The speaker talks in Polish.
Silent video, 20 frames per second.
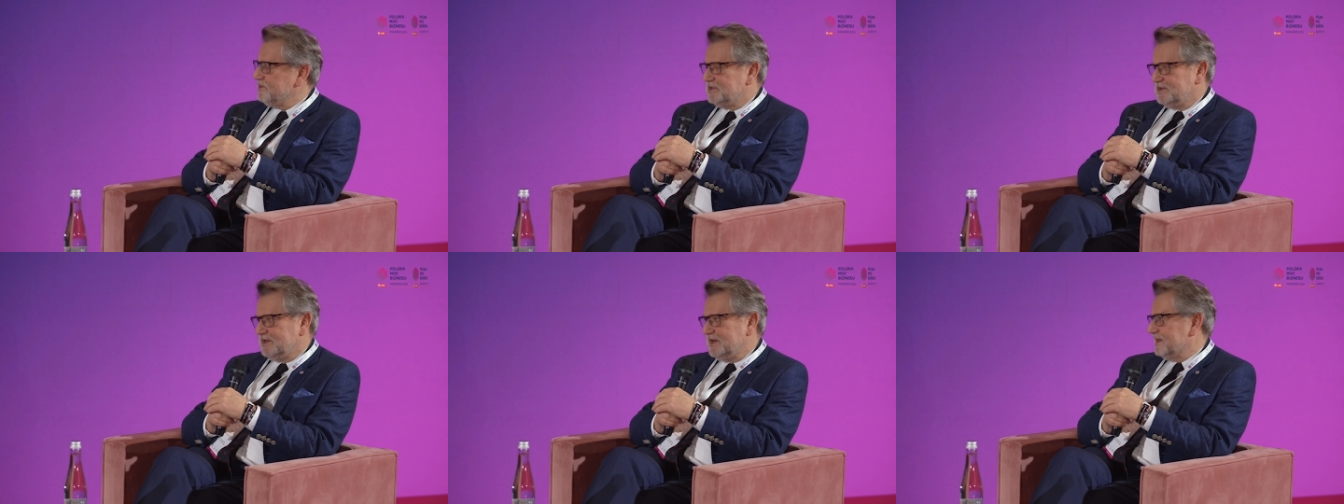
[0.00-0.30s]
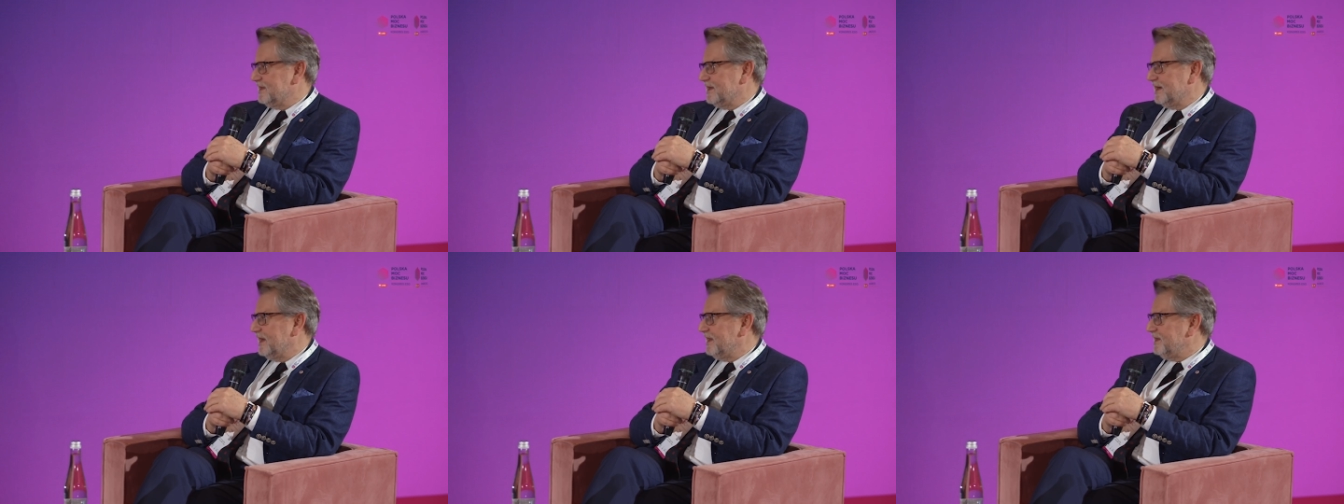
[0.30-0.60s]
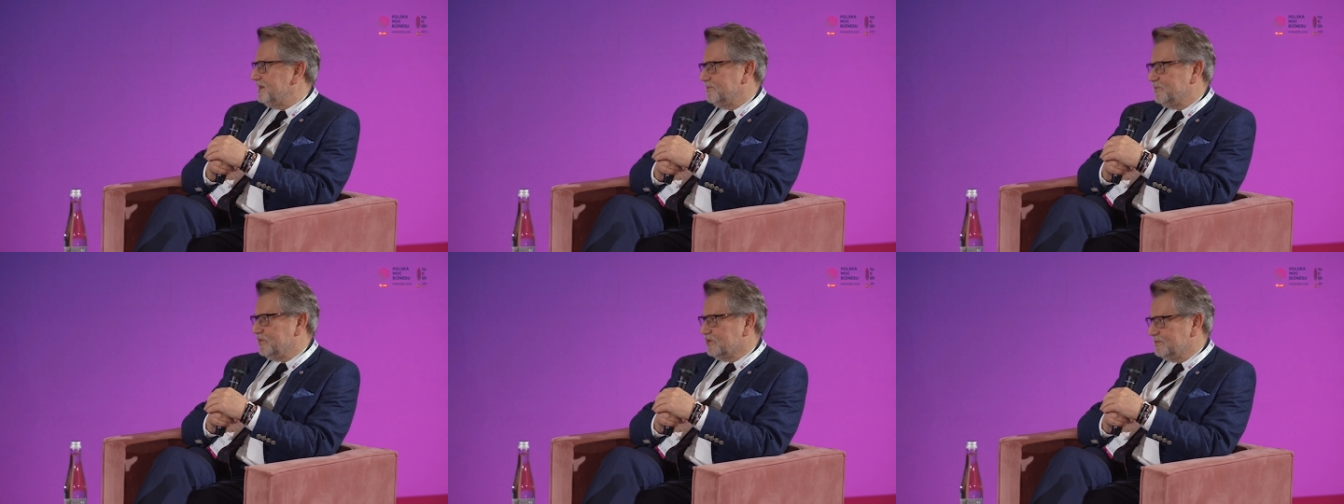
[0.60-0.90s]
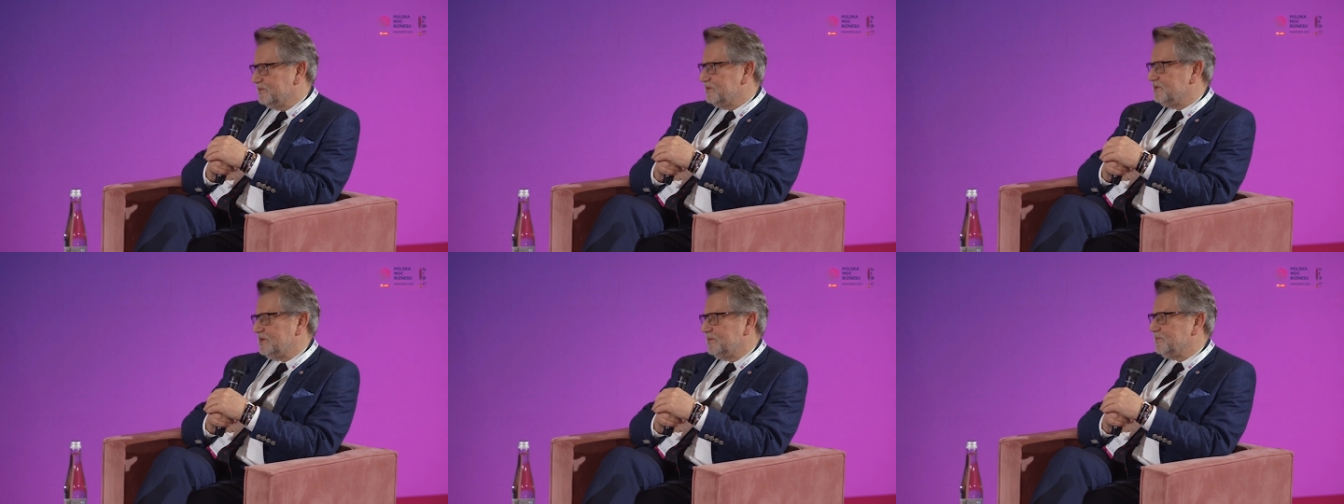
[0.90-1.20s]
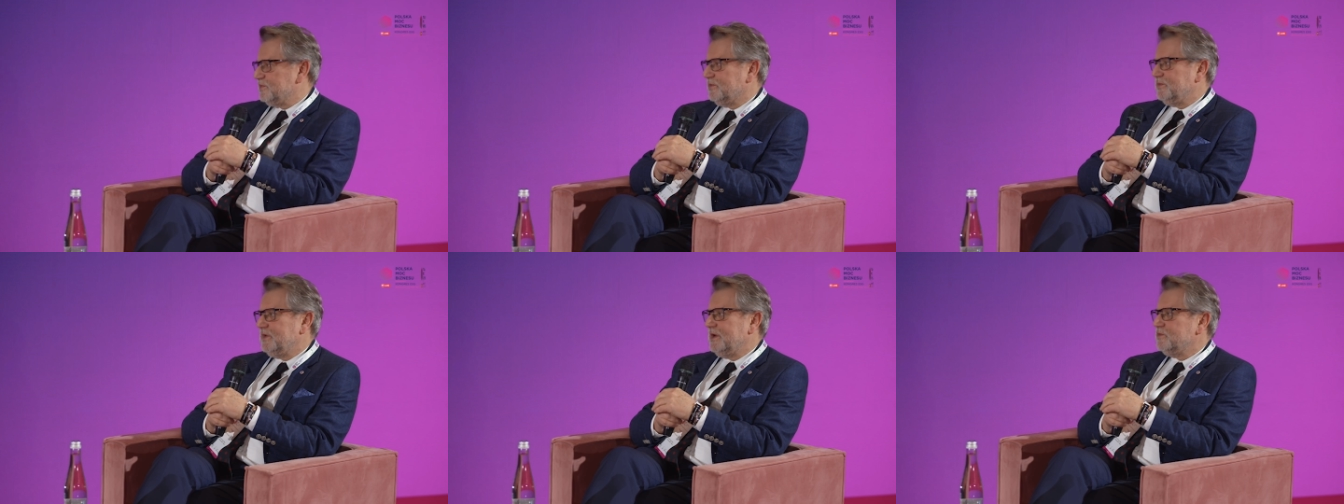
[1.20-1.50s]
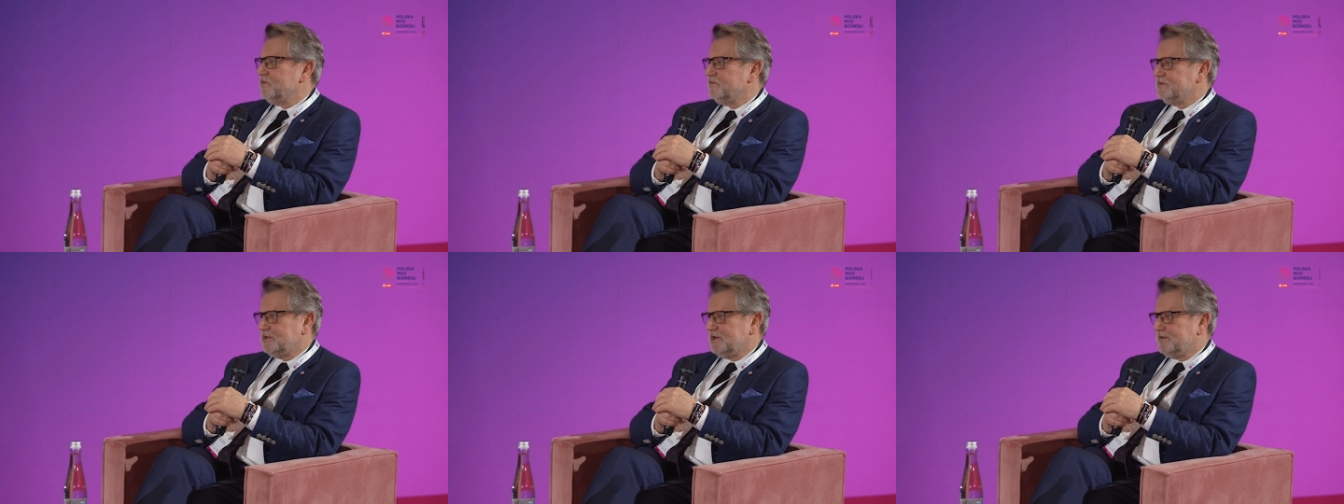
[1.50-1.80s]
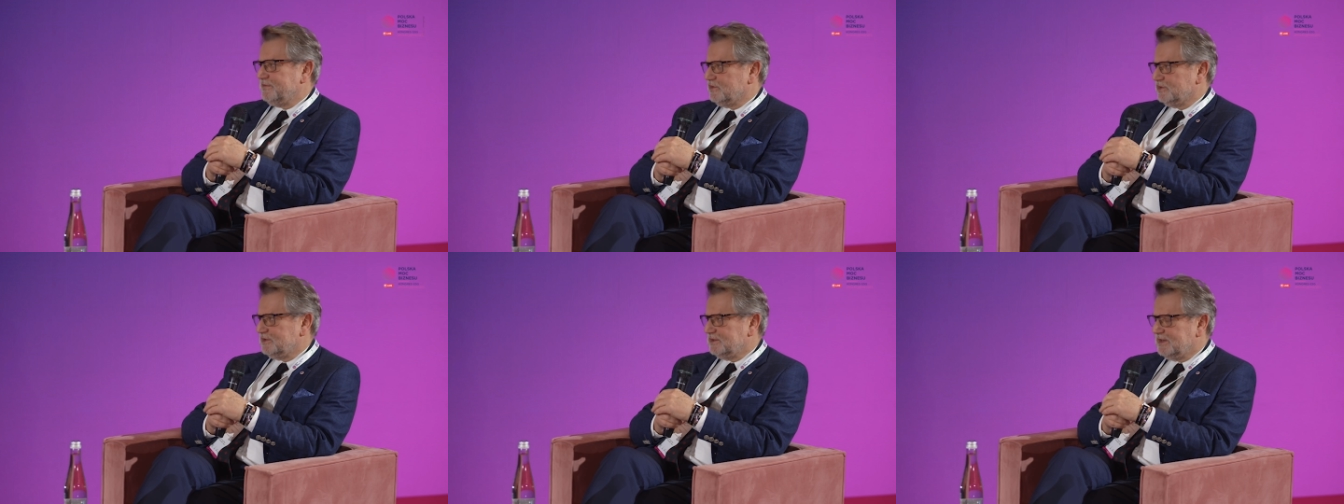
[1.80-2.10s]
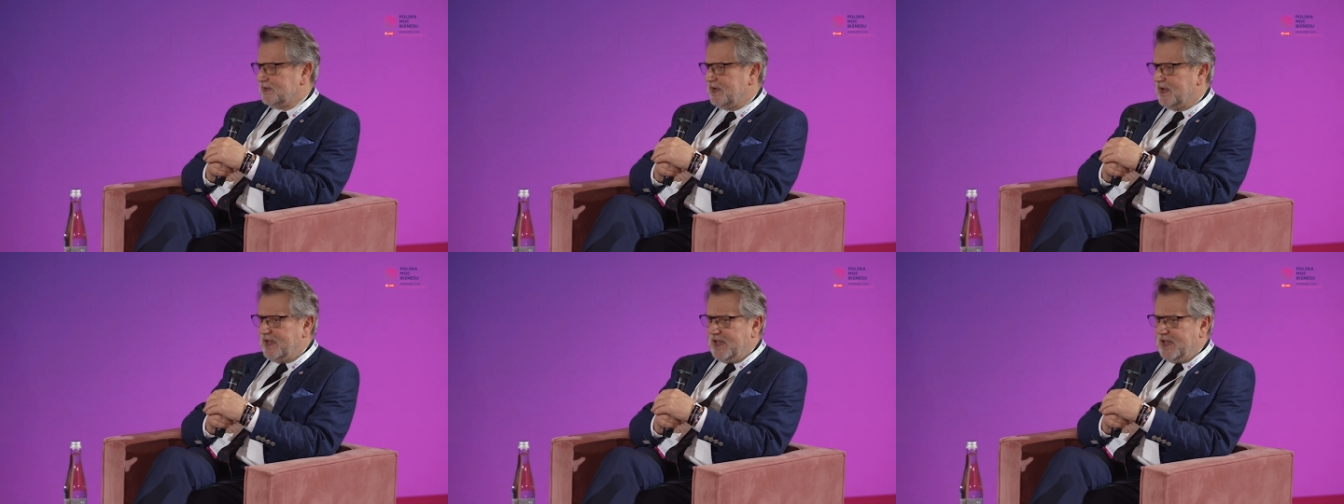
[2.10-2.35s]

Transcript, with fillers: że generalnie pozbyć się problemów zdrowotnych.